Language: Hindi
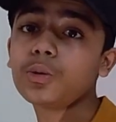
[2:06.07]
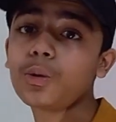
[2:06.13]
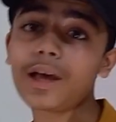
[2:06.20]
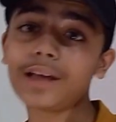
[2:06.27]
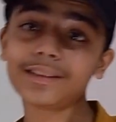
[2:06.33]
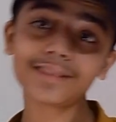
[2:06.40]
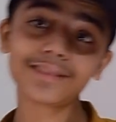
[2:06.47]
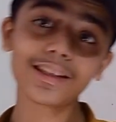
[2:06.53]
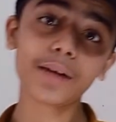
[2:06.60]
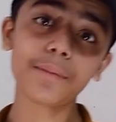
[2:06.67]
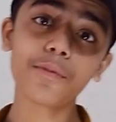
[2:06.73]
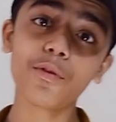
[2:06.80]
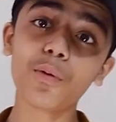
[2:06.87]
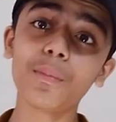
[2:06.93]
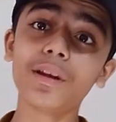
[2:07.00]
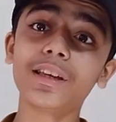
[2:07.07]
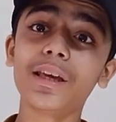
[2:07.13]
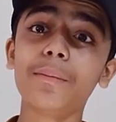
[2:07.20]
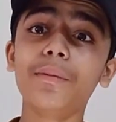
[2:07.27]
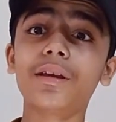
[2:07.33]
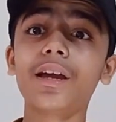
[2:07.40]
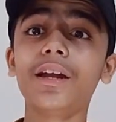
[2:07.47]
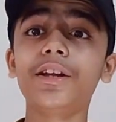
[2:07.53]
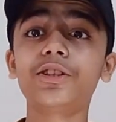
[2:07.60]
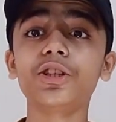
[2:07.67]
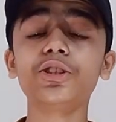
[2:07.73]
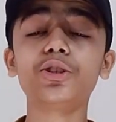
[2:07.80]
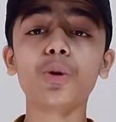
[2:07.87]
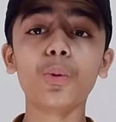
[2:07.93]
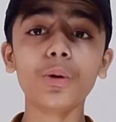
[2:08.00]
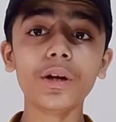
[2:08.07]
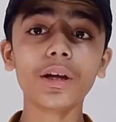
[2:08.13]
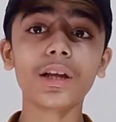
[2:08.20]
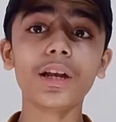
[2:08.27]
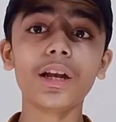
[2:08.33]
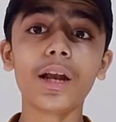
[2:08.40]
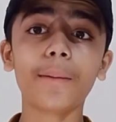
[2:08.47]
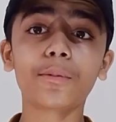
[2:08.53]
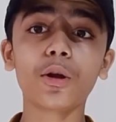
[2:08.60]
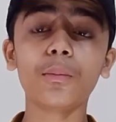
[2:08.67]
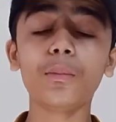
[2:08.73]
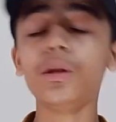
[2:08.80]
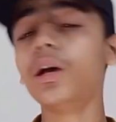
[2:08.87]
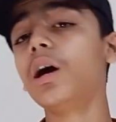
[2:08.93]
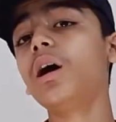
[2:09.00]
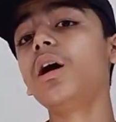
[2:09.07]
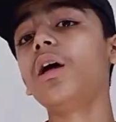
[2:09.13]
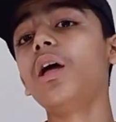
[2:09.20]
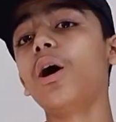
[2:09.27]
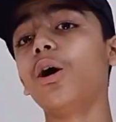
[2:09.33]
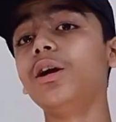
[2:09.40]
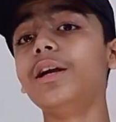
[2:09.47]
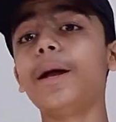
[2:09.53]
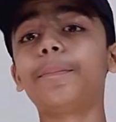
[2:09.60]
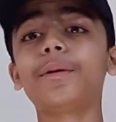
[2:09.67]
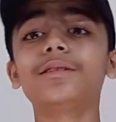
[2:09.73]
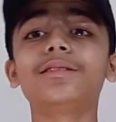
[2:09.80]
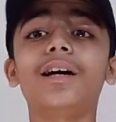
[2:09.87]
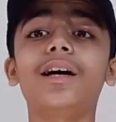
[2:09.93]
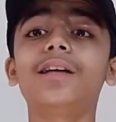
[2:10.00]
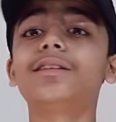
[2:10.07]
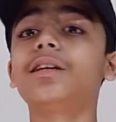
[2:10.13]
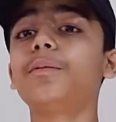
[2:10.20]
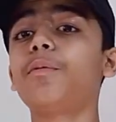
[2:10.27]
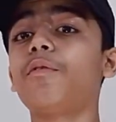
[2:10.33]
अ साइड बिफोर कि मैंने गेमिंग के एडिक्शन छोड़ने के लिए लैपटॉप लिया और लैपटॉप ज़्यादा